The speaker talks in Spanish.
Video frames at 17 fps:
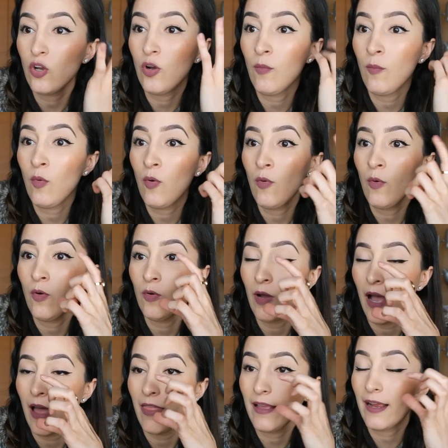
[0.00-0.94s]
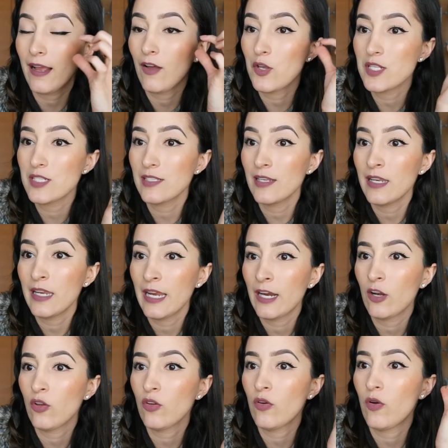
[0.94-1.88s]
cómo ha dejado ese
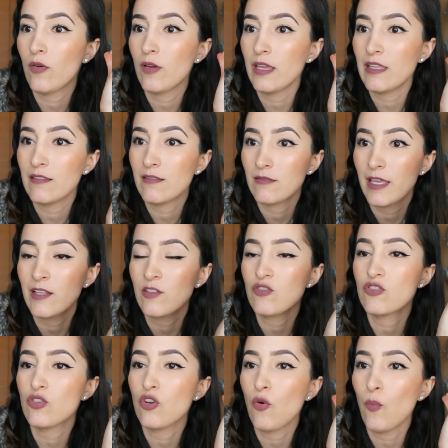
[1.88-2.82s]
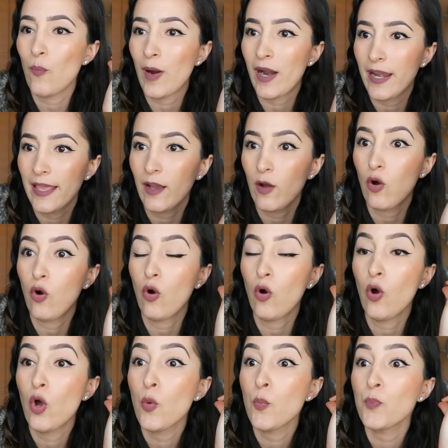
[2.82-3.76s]
negro intenso,
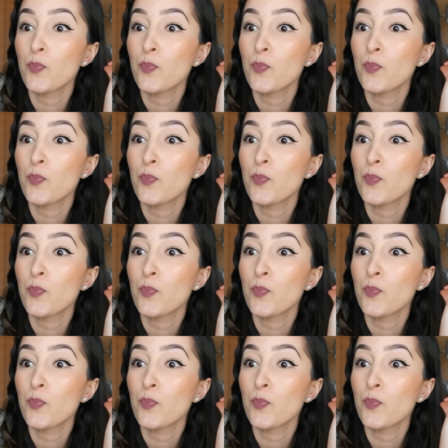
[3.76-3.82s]
parejo,